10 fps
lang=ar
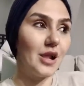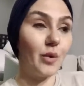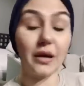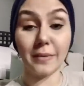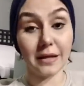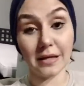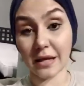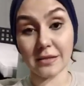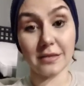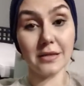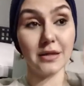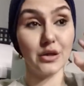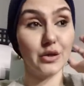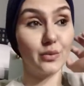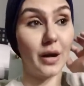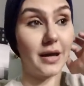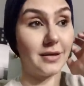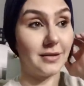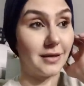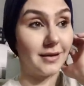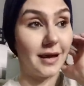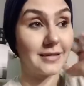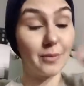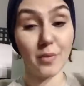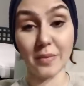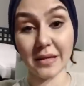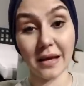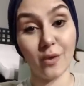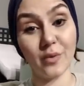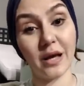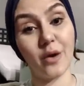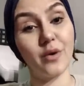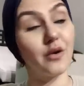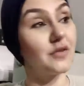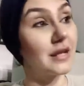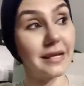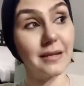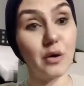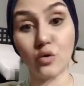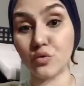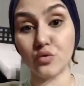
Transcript: وهيجيب لك هدايا كتير وهيهتم بيك قوي قوي هيفضل يكلمك